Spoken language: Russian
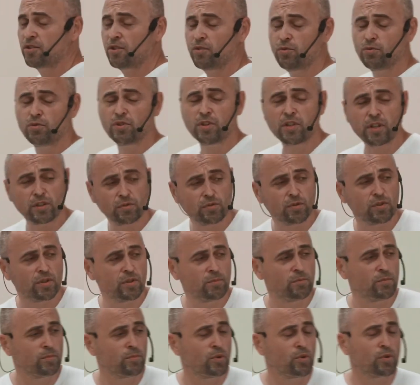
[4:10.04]
те люди,
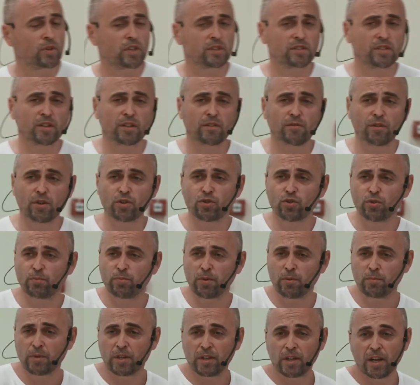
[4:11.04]
которые много церквей еще
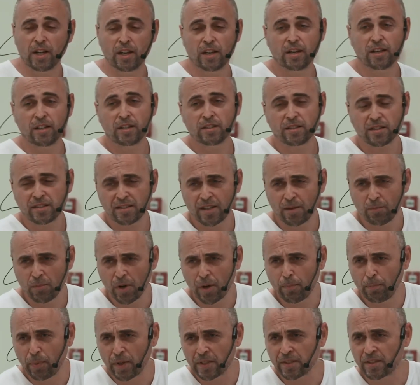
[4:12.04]
поменяли. Это
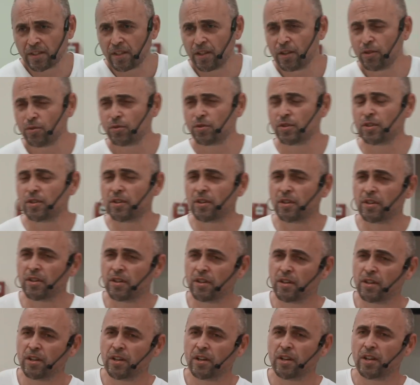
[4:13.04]
самые опасные люди.
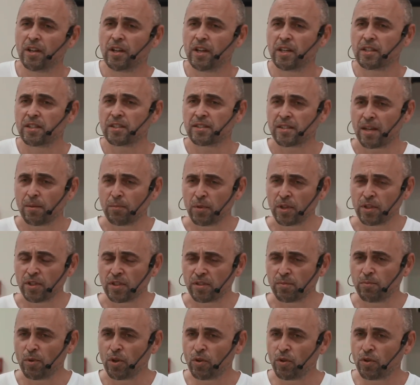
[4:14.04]
Это самые
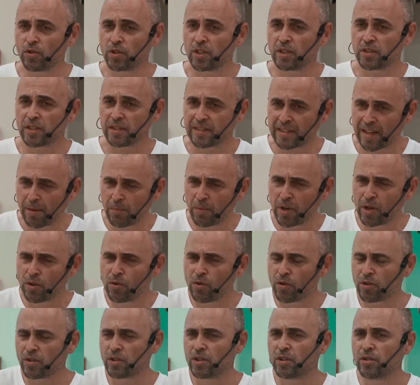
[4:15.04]
несмиренные, это самые
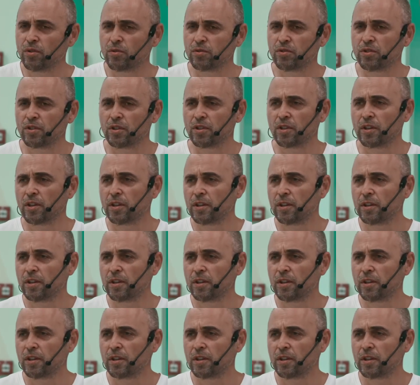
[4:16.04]
гордые люди.